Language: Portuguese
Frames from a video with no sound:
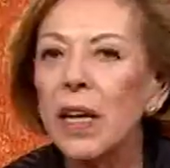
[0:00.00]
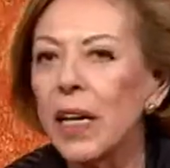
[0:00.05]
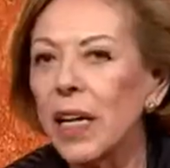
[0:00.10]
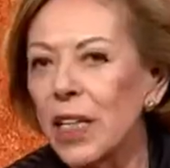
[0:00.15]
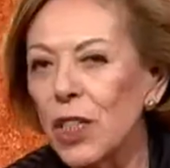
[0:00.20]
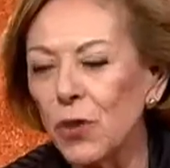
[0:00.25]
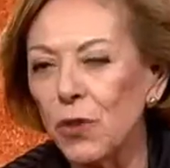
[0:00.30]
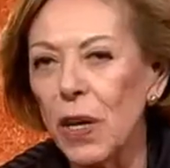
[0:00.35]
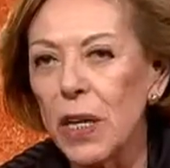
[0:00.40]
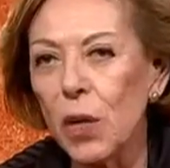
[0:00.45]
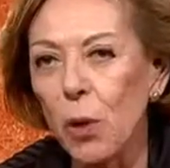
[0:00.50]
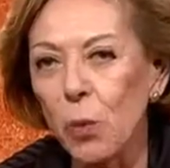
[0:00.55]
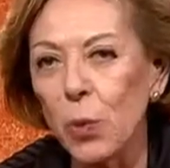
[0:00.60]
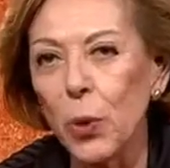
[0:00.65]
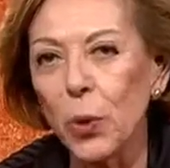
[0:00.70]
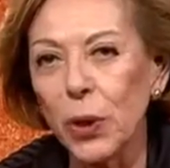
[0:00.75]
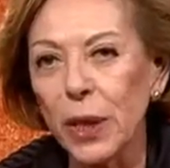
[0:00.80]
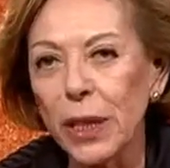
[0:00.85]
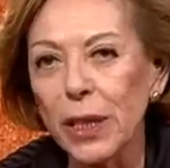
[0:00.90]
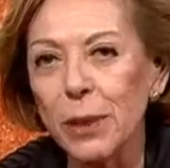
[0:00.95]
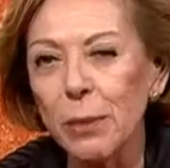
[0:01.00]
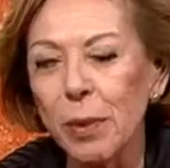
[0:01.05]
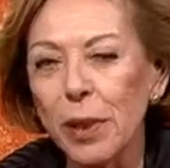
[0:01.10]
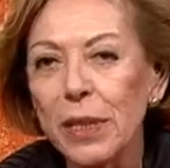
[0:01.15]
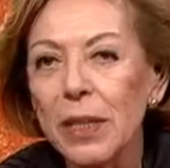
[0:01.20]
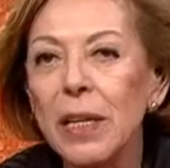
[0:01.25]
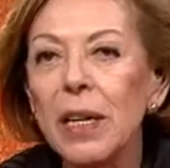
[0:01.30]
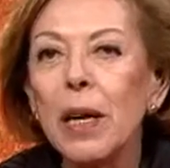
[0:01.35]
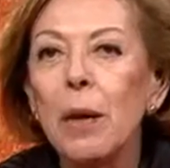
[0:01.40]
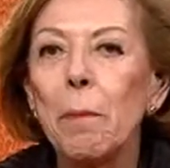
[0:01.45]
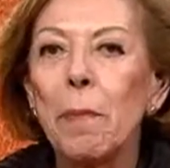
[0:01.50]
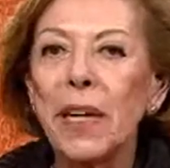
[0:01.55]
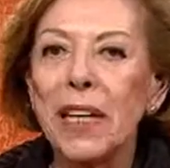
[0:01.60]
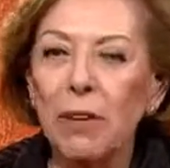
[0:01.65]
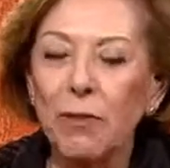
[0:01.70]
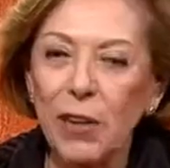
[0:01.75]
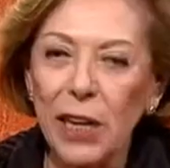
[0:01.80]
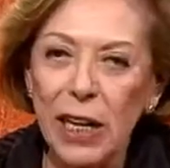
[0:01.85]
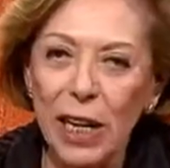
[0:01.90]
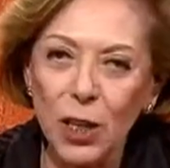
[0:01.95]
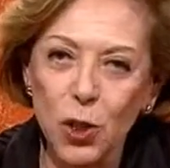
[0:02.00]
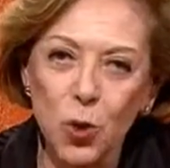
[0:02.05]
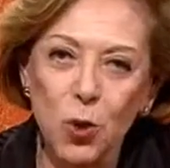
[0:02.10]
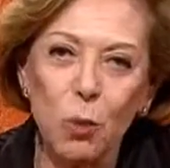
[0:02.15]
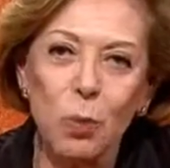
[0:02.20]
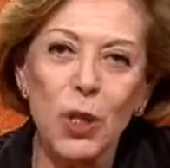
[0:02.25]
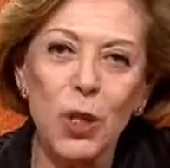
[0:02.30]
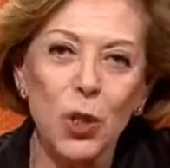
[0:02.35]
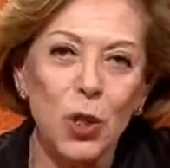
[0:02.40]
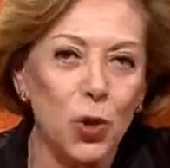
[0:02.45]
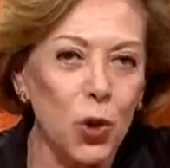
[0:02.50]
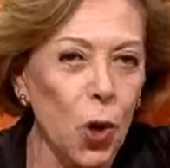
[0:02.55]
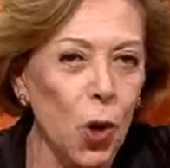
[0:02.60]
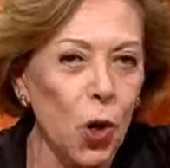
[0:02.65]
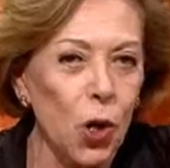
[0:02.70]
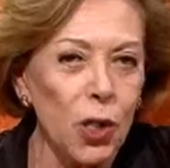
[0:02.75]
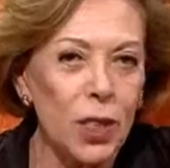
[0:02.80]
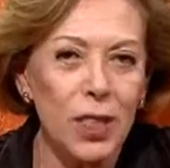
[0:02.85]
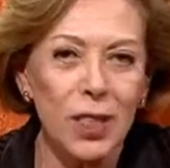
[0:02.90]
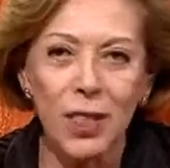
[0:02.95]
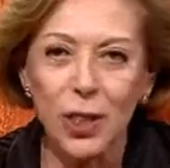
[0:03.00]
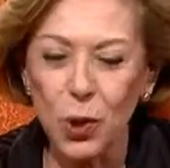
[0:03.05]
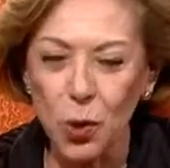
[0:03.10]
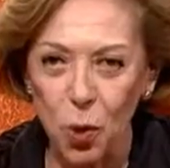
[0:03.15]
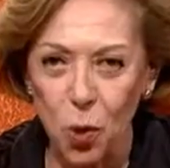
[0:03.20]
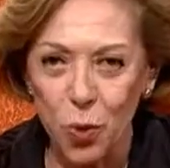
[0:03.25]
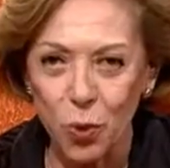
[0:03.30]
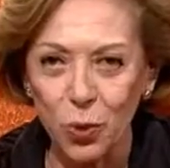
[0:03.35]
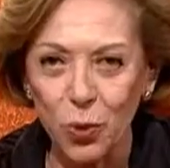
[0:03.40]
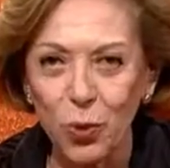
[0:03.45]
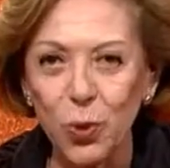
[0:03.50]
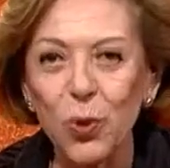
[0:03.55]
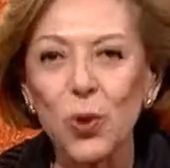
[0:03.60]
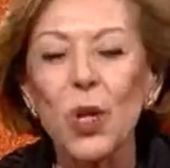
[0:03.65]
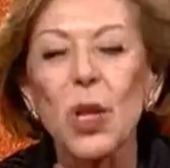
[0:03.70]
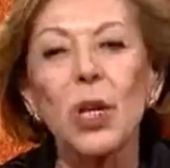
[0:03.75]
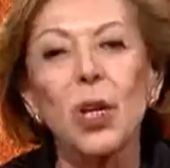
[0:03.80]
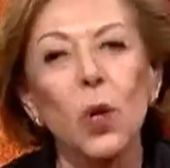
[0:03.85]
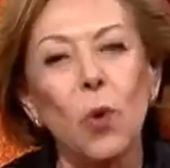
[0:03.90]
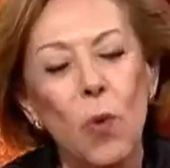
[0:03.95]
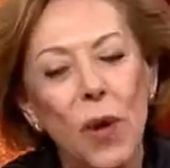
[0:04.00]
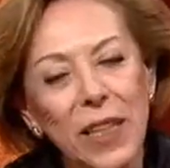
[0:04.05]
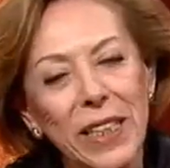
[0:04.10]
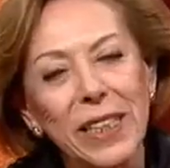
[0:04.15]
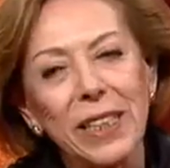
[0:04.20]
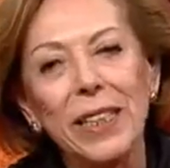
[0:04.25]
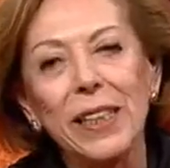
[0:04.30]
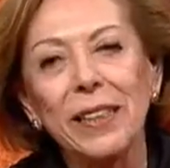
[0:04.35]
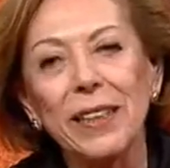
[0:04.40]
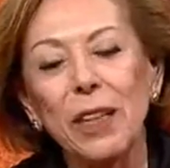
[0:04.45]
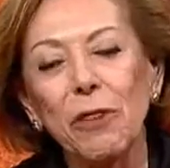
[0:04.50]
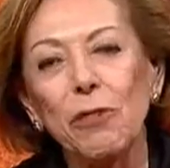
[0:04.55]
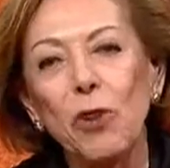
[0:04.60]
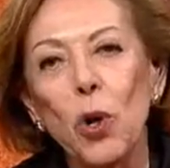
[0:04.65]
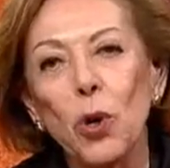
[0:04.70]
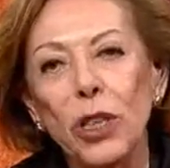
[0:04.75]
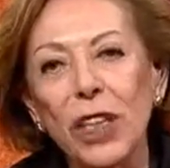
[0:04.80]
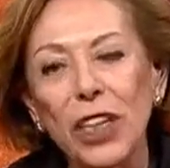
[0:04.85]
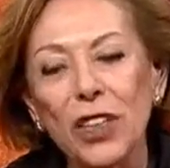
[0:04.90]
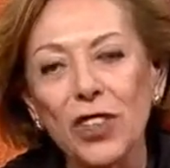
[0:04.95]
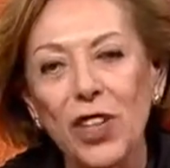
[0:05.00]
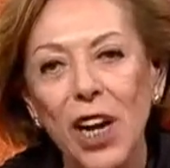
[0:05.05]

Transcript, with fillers: Eles vêm ao programa para falar sobre histórias e contos. O Arte e Letra volta